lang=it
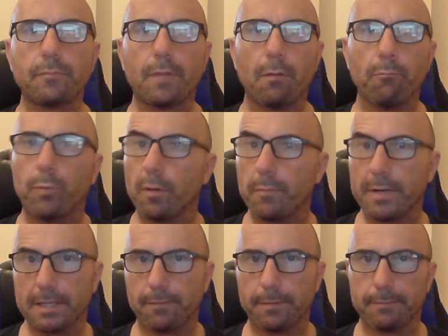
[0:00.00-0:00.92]

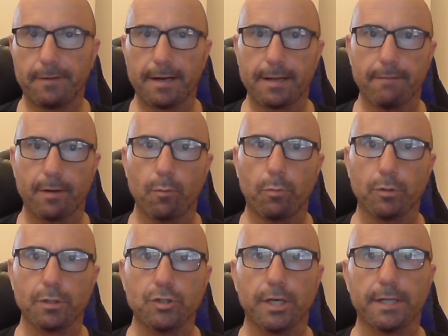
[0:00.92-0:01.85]
probabilmente far, far arrivare un
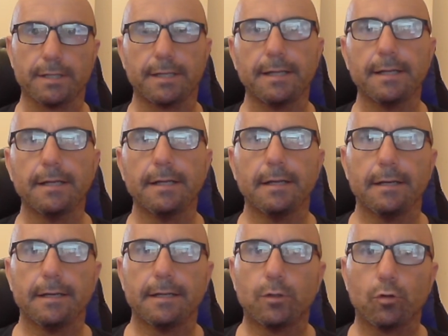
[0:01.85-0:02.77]
po' di gente
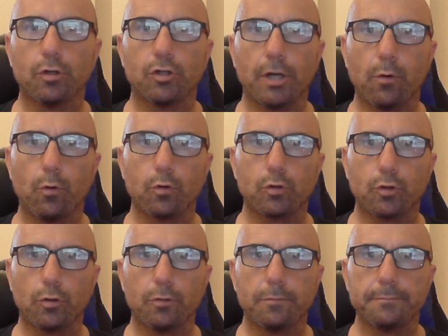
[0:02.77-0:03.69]
il 12
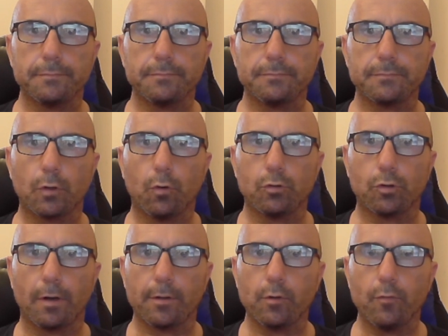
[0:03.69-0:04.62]
agosto mh, mm,
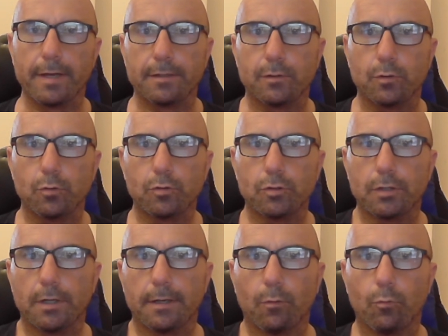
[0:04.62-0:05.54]
contro la
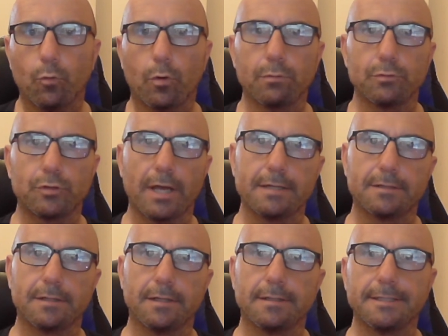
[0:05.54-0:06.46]
Juventus comunque un
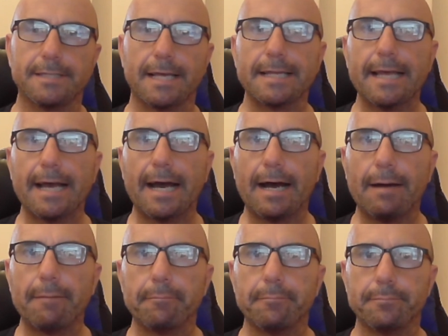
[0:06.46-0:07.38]
test di Serie
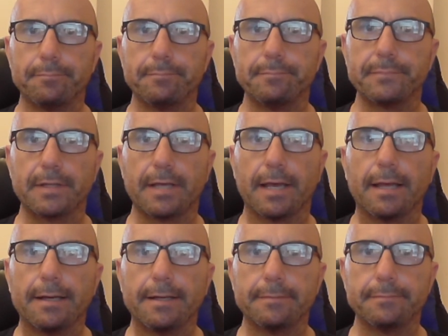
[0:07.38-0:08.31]
A mh, mm,
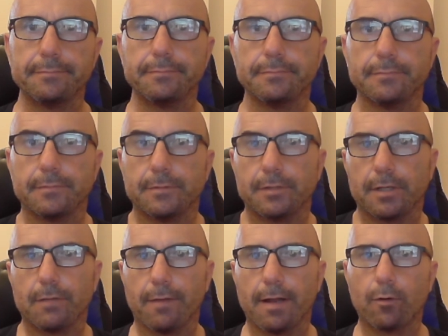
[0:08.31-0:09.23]
che um, si
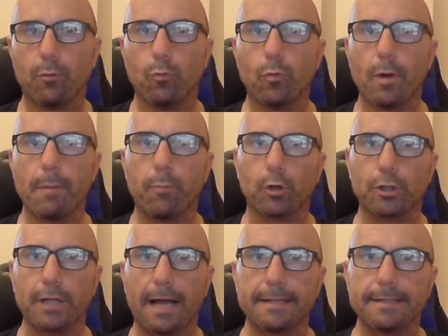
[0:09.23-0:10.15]
rivela comunque
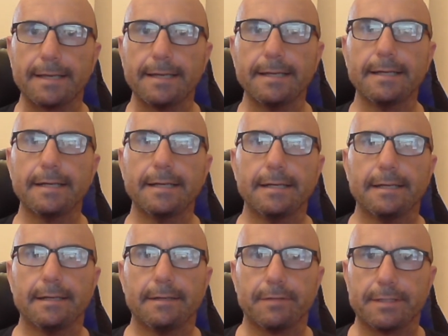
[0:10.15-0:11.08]
importante
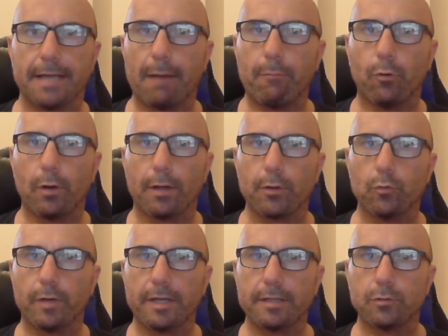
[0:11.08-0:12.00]
vediamo la
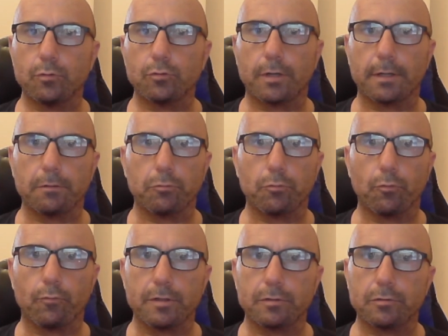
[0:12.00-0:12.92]
Juventus che non
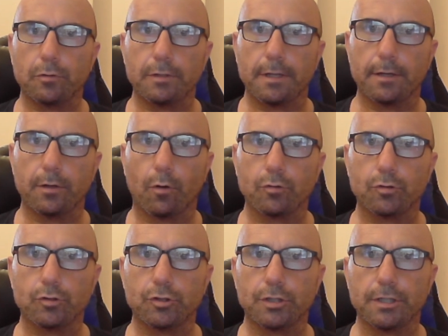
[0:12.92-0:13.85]
ho visto dei
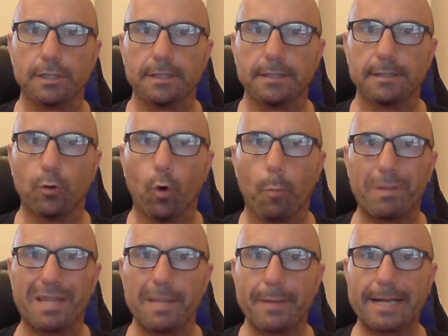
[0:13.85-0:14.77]
grossi
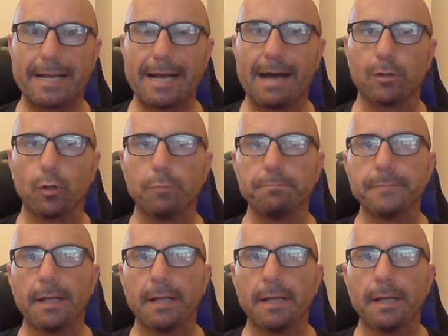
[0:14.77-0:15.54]
colpi di mercato